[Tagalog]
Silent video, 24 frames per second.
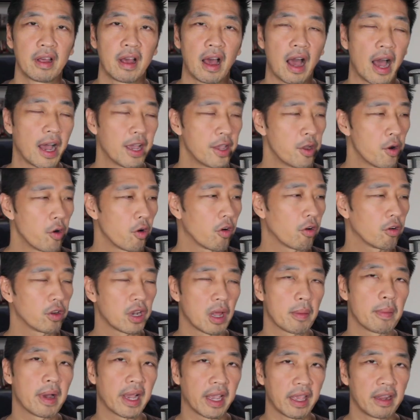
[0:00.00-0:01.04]
Ayoko
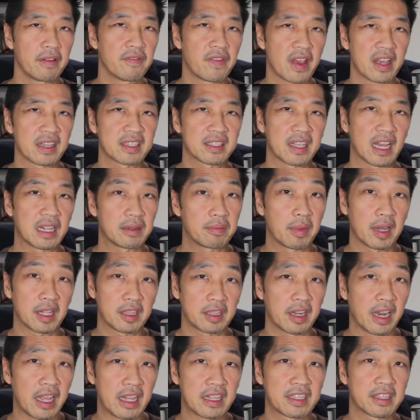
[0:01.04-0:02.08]
na mag-invest at
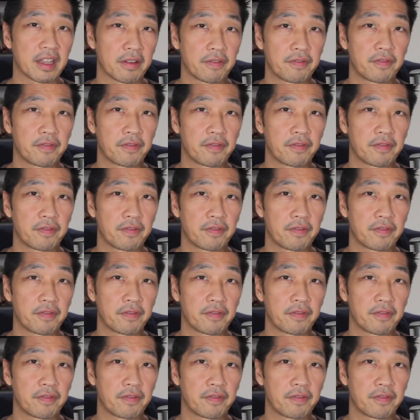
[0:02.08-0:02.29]
mag-trade sa